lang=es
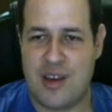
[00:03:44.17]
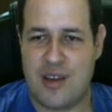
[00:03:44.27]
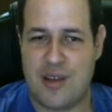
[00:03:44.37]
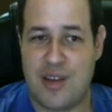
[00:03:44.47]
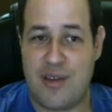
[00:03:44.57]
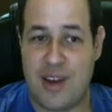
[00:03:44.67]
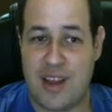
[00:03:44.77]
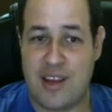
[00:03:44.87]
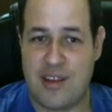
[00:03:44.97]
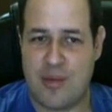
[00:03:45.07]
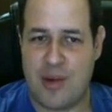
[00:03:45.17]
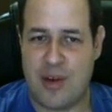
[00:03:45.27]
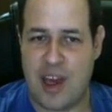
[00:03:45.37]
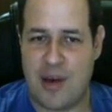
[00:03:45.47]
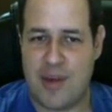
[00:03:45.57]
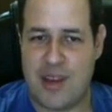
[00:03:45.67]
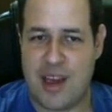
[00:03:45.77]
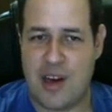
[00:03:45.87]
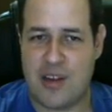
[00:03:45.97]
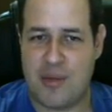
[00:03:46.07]
son diferentes
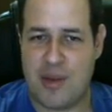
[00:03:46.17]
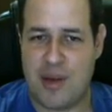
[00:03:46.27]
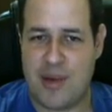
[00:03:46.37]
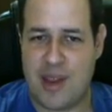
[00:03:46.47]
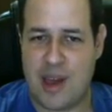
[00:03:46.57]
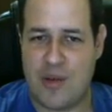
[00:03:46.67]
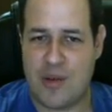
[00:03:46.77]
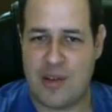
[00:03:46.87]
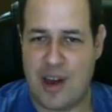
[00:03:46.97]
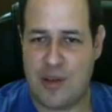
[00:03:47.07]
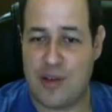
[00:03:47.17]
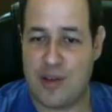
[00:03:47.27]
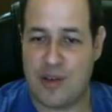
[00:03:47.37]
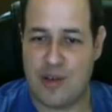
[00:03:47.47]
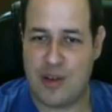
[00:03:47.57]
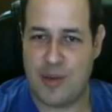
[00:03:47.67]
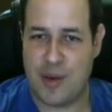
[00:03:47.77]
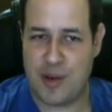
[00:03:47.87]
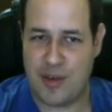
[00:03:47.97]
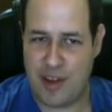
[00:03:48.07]
topológicamente y no se pueden mandar unos a otros con un
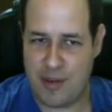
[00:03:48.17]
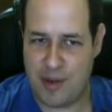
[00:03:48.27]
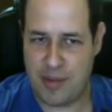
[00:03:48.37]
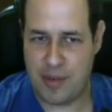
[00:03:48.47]
homeomorfismo.